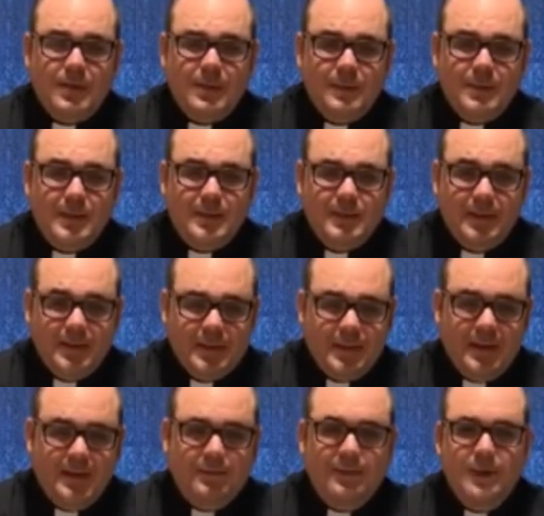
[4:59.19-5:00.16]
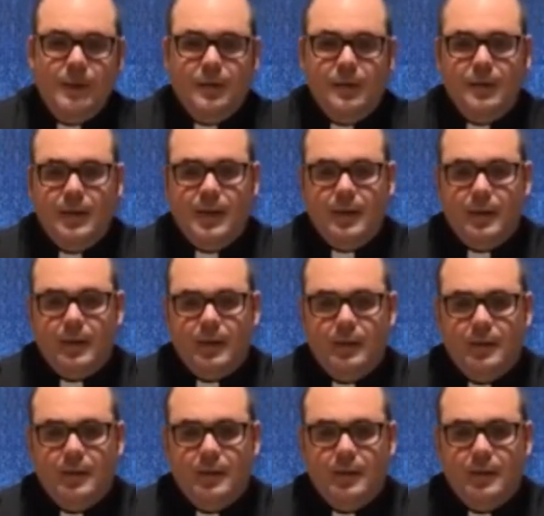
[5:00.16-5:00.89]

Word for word: y la vida eterna, la felicidad.